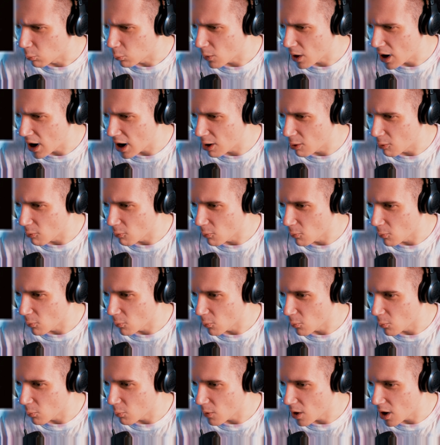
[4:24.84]
Вау,
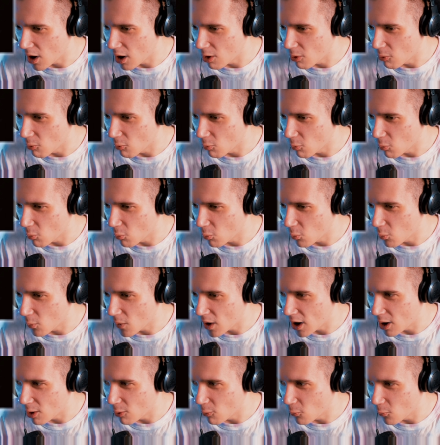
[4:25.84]
вау,
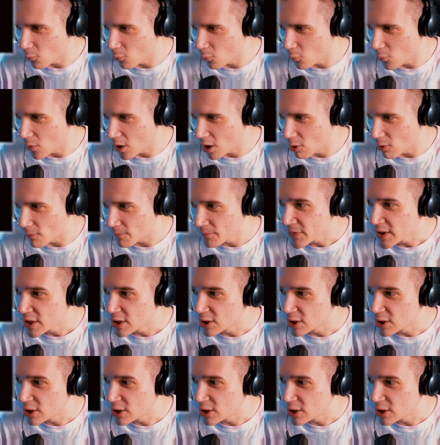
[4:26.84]
вау, вау.